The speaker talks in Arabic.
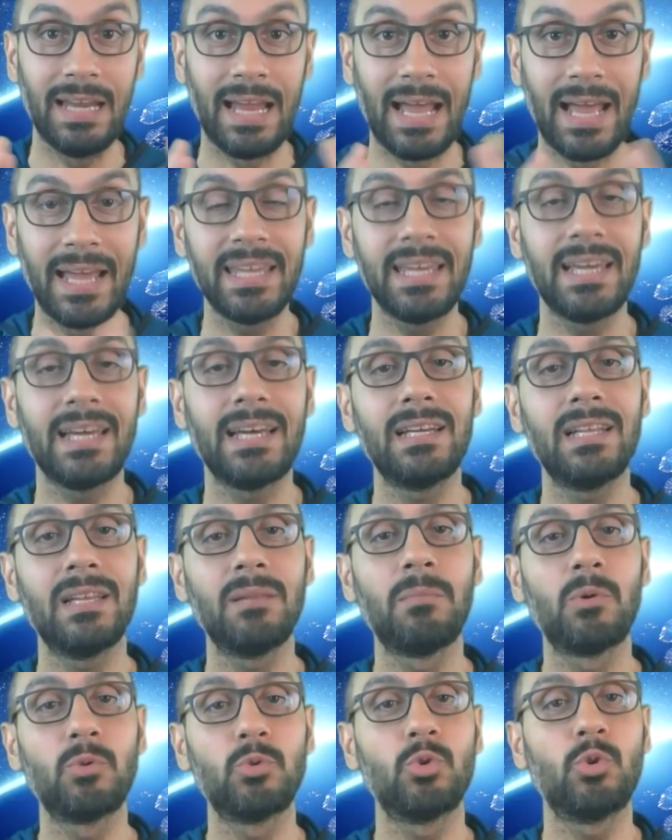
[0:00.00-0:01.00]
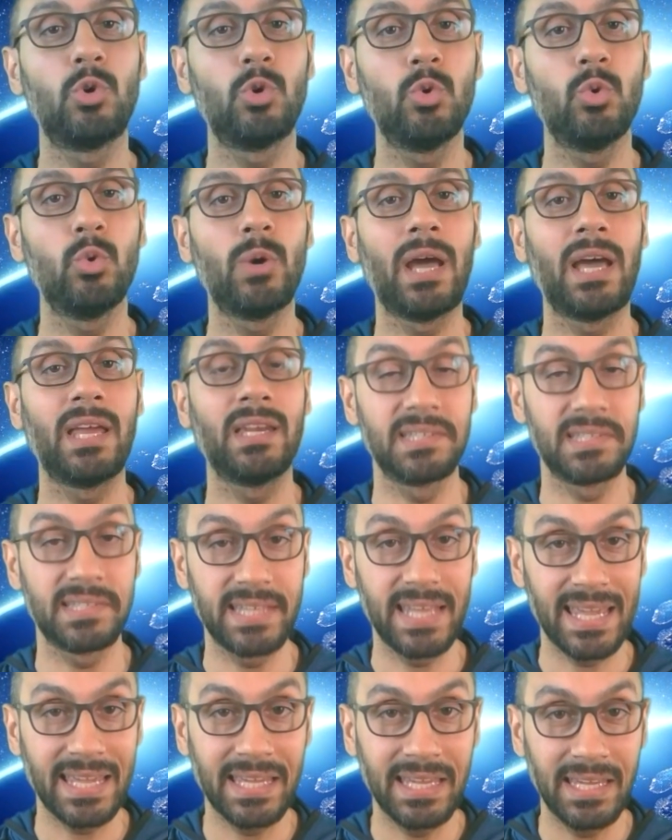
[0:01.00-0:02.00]
الحقيقه الموضوع هو عن
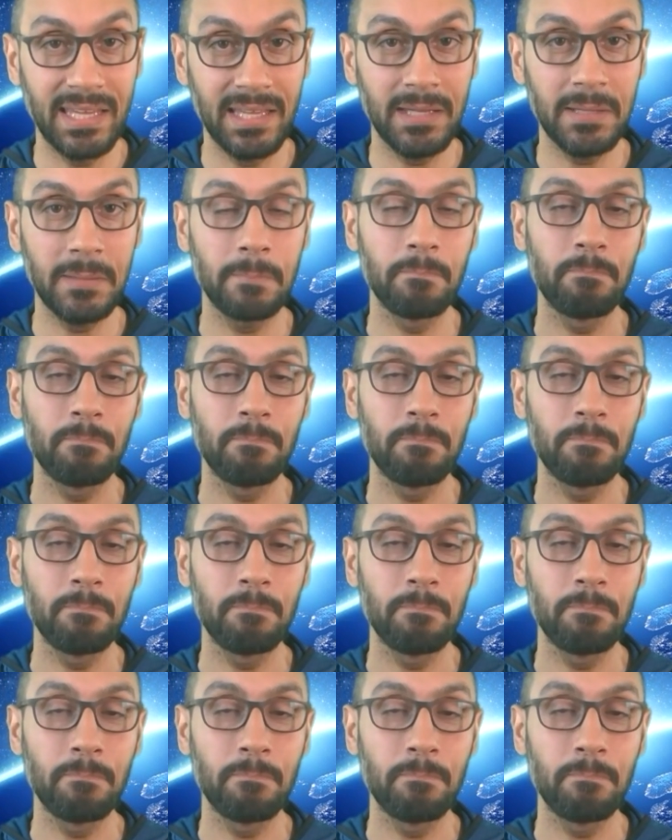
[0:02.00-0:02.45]
ستيكينج